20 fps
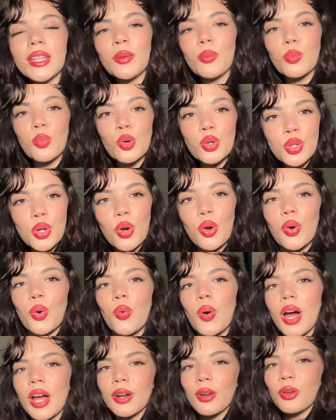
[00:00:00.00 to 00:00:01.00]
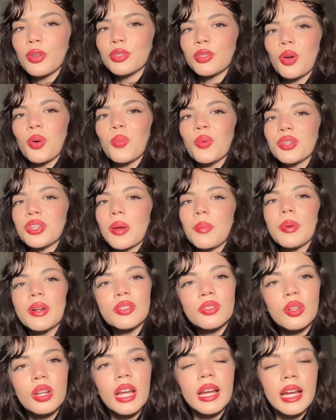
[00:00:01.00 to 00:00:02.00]
muchos cubanos o muchas
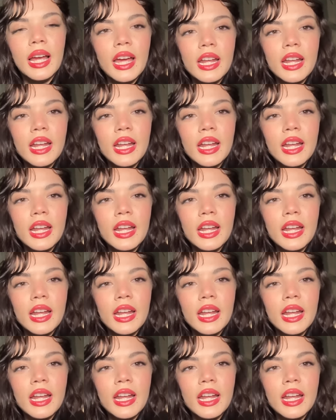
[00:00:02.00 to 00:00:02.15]
personas que